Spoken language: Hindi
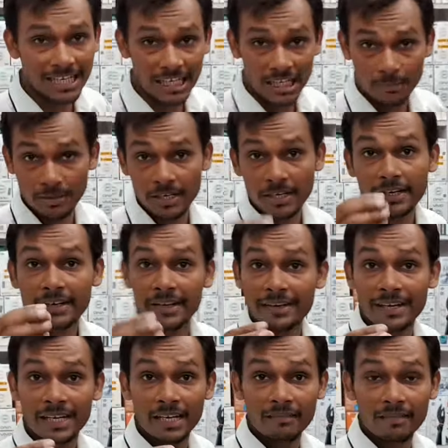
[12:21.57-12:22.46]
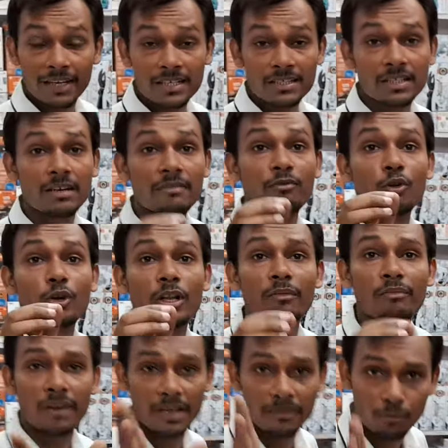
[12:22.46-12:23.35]
डाटा केबल का रेट रहने वाला है सिर्फ
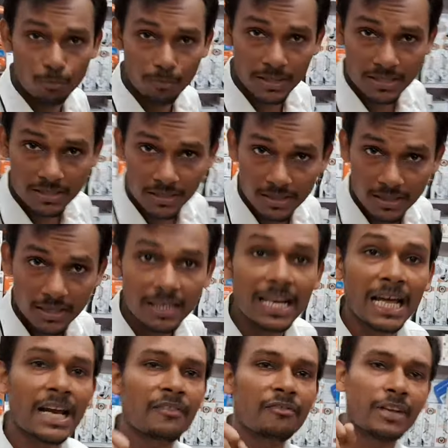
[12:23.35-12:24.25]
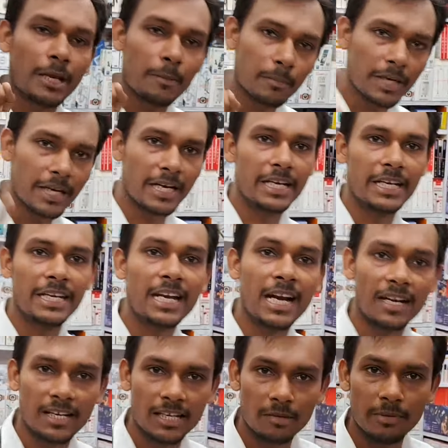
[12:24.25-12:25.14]
फोर्टी फाइव रुपीज लाइफ टाइम
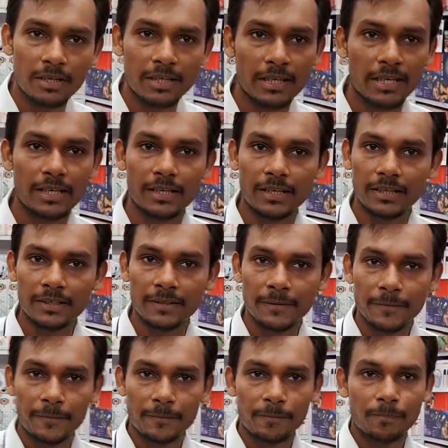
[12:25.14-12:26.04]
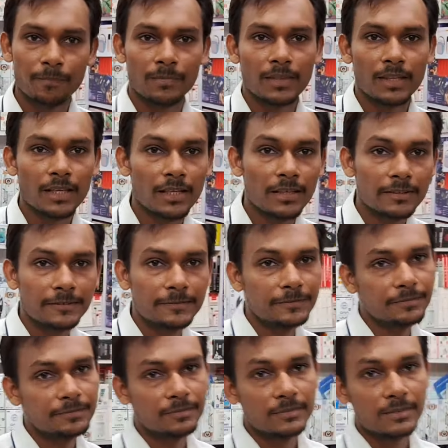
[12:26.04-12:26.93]
गारंटी डाटा केबल की है ठीक है ये
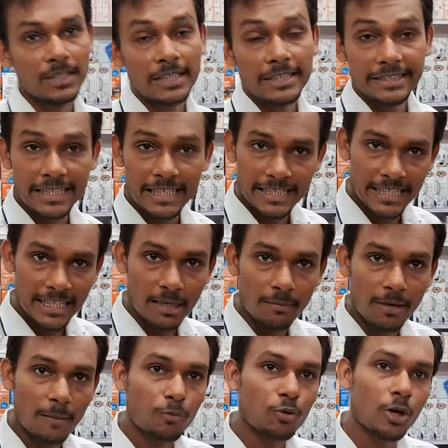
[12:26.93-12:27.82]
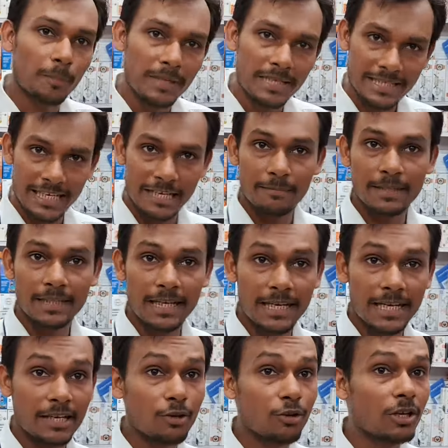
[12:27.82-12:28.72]
देख लो भाई फोर्टी फाइव चीज हम आपको अभी इसलिए
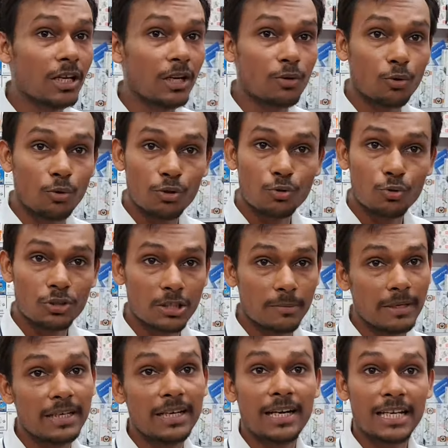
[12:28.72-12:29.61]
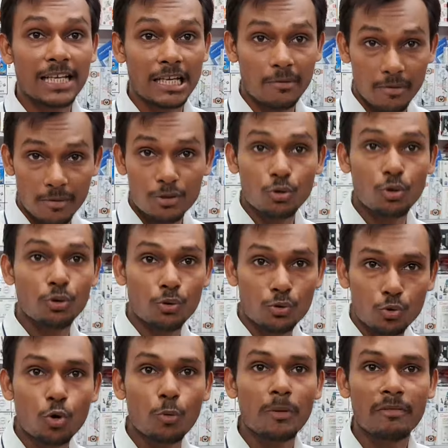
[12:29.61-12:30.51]
बता रहे हैं क्योंकि कल को कोई सोचे भाई डाटा केबल भी
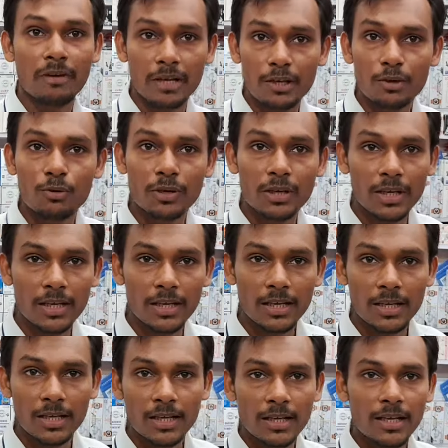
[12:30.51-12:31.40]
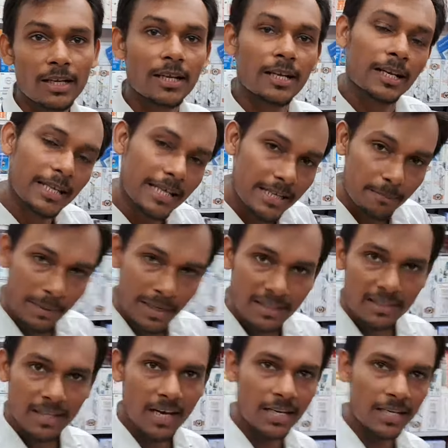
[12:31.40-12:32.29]
सौ दो सौ रुपए वाली होगी सही बात है भाई
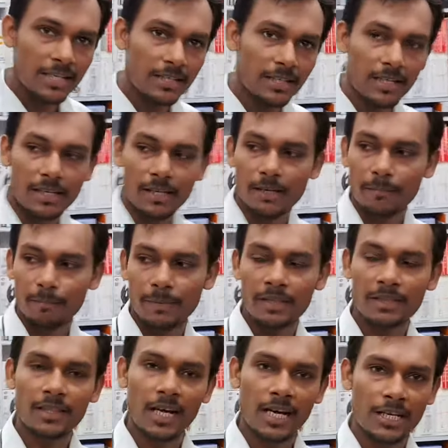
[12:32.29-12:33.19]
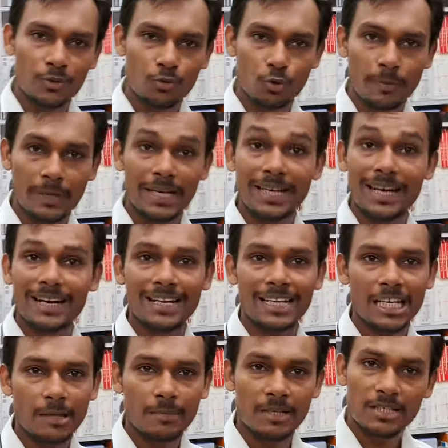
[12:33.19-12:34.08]
फोर्टी फाइव ओनली पैंतालीस रुपए की
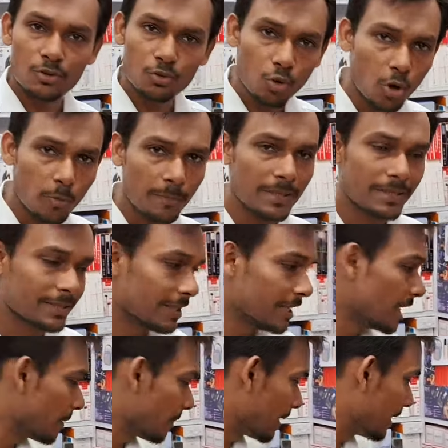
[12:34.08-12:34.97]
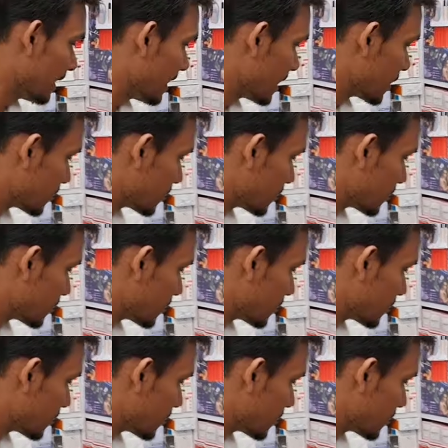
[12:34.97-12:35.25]
डाटा केबल सौ पीस लेने पे